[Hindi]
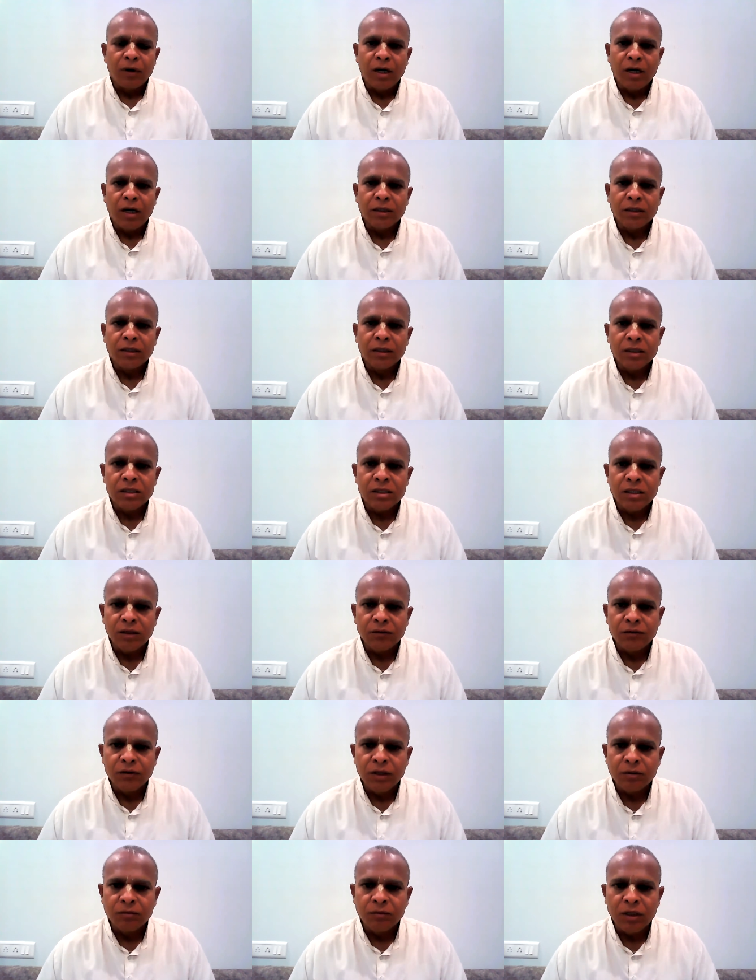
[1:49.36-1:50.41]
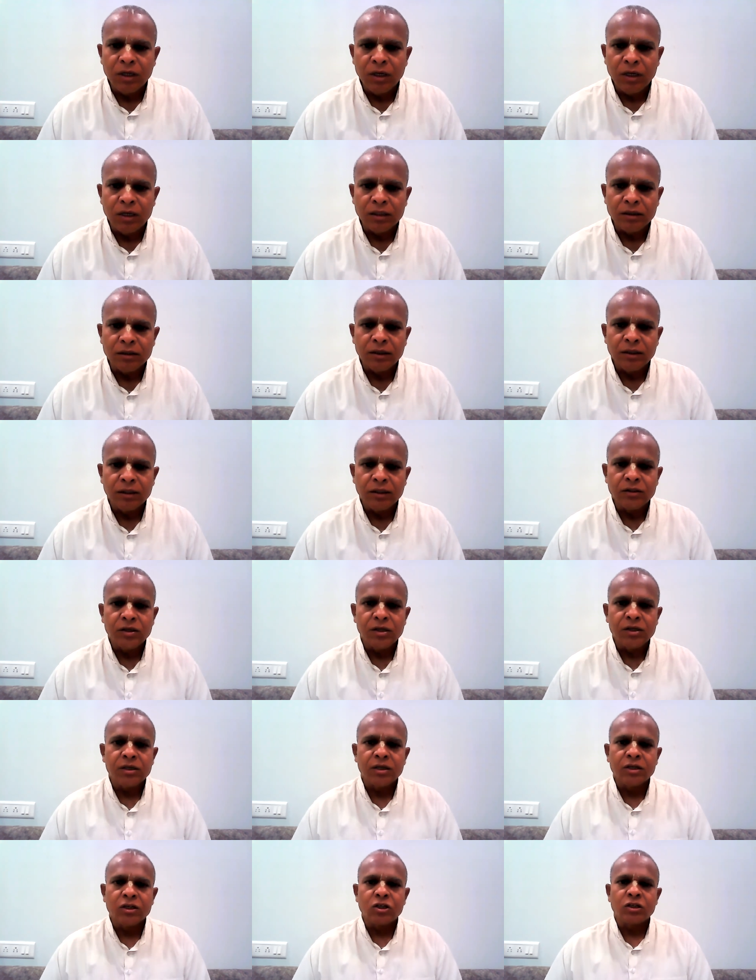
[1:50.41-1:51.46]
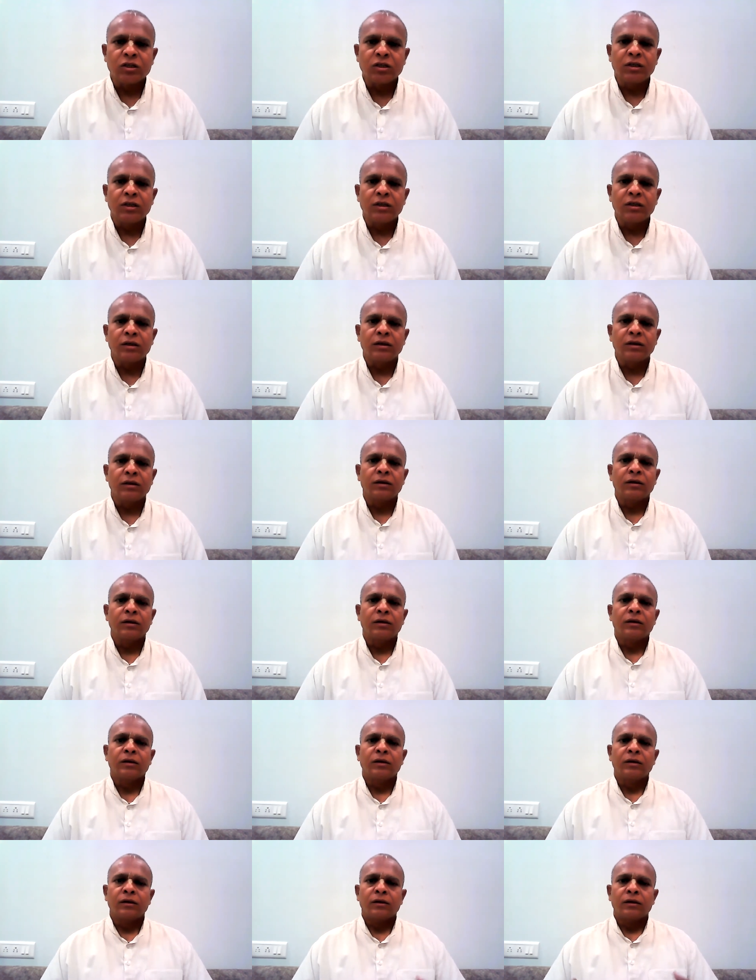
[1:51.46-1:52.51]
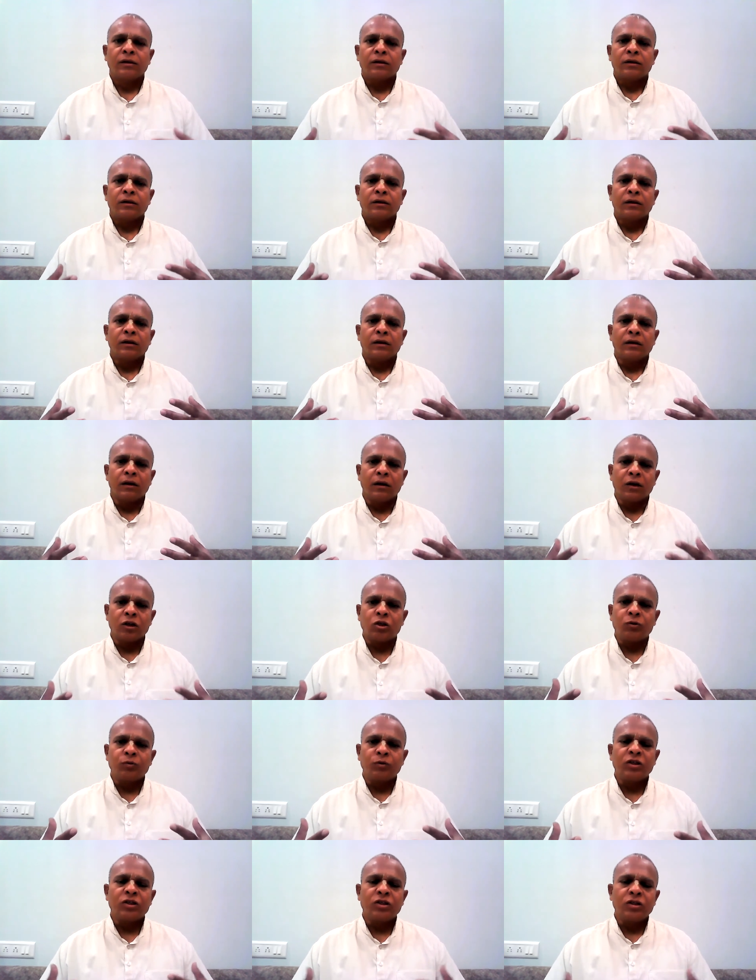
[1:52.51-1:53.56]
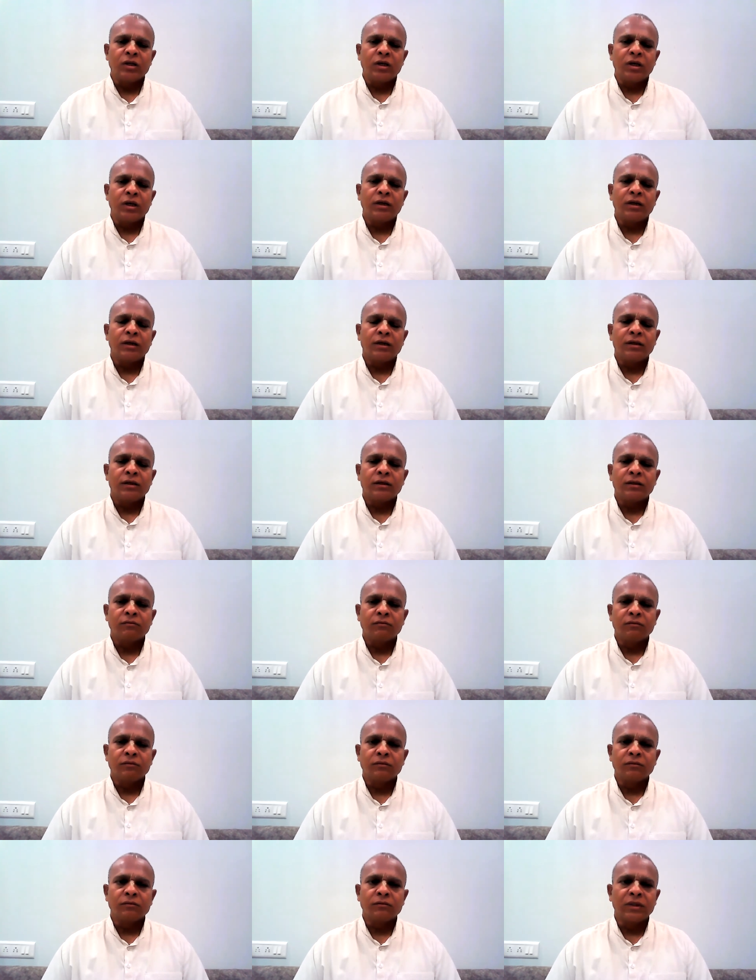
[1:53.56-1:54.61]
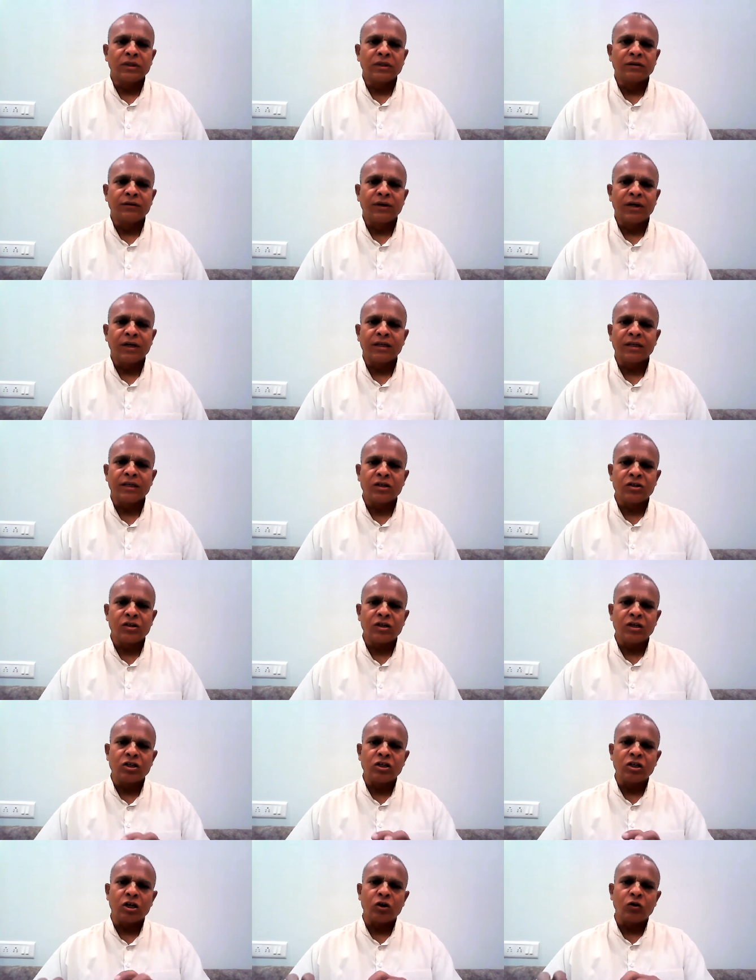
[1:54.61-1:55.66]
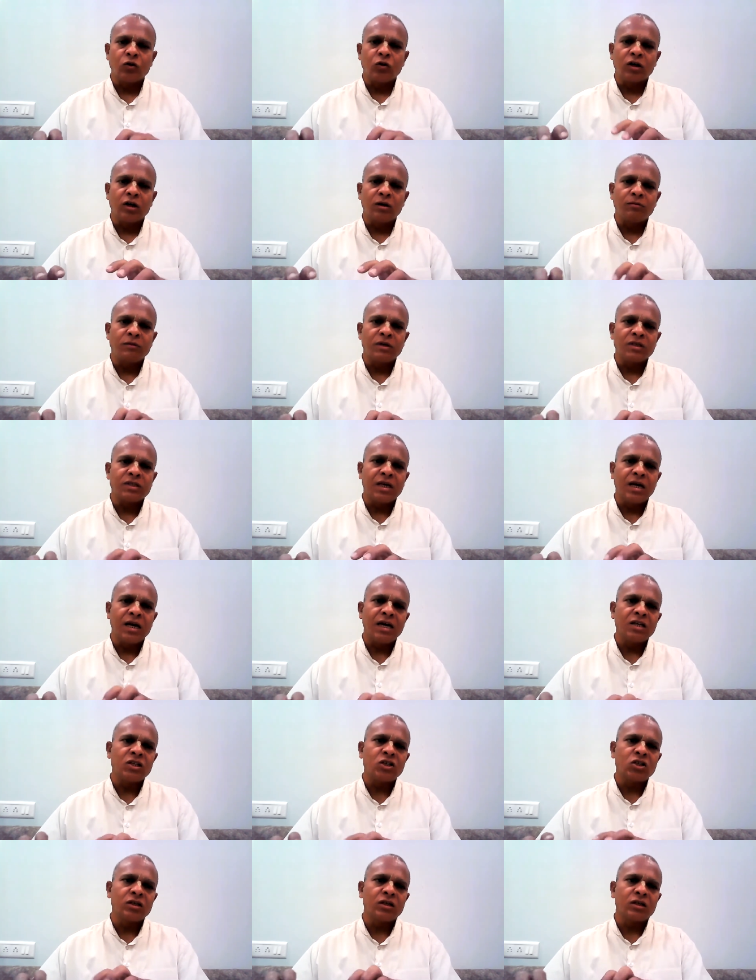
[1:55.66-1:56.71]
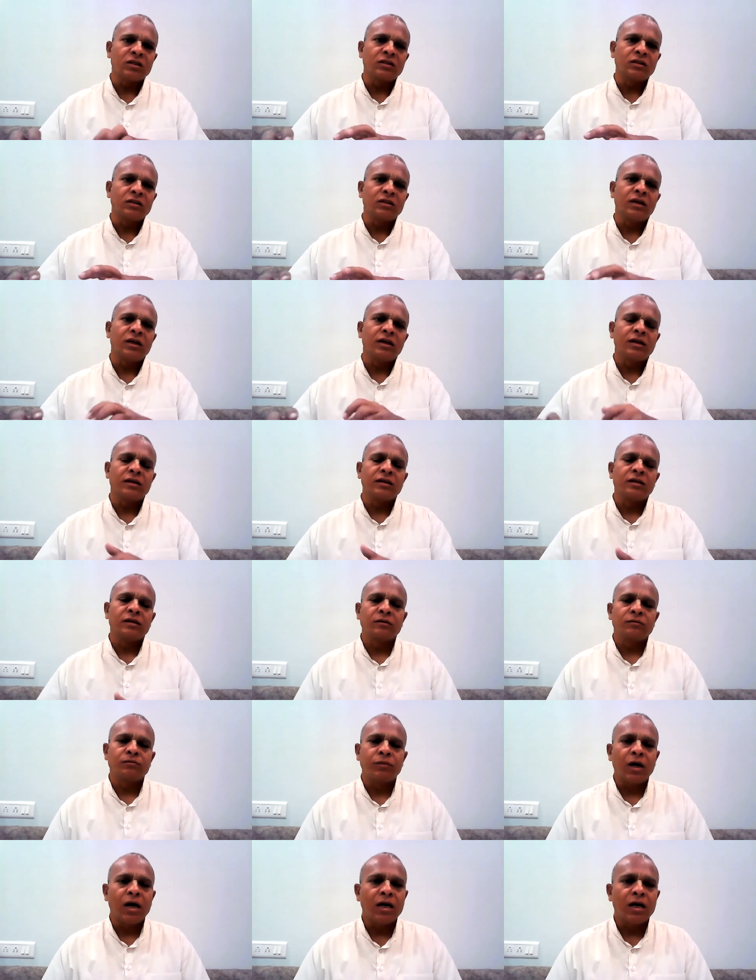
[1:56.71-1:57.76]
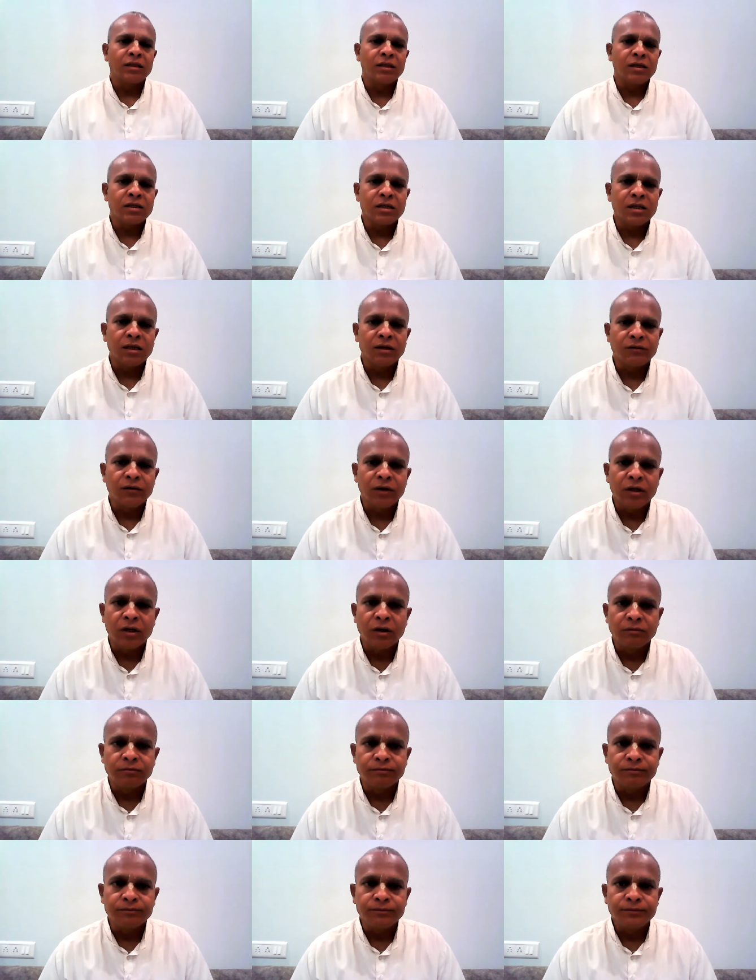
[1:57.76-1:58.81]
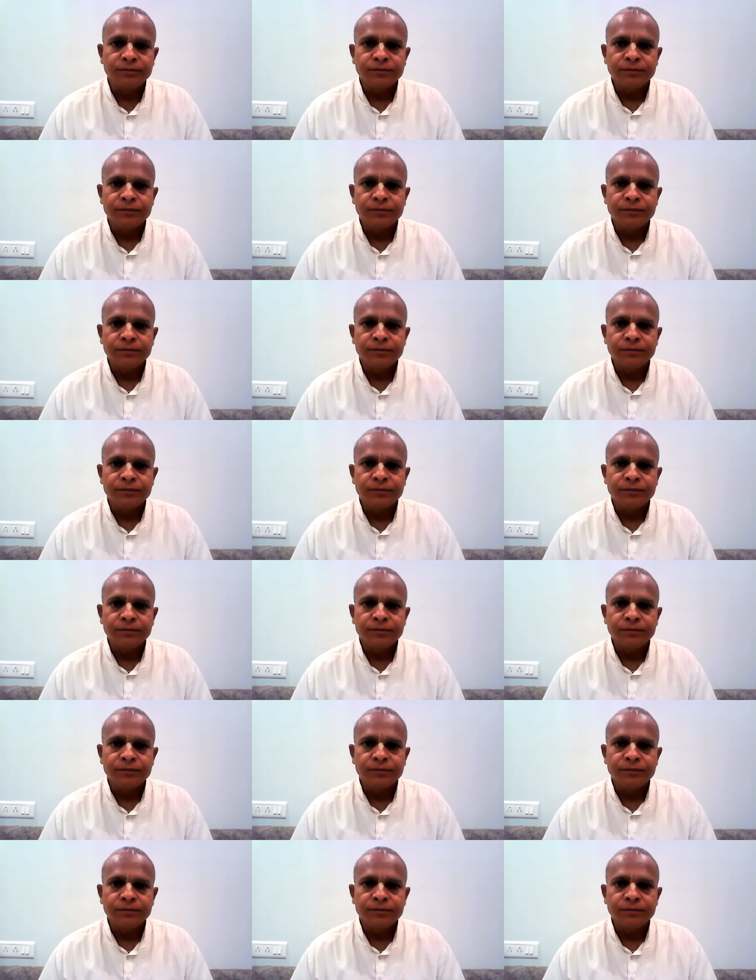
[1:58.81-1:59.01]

पाद सेवनम का अर्थ है जैसे श्री लक्ष्मी जी है भगवान के श्री चरणों का मसाज करती है पाद सेवनम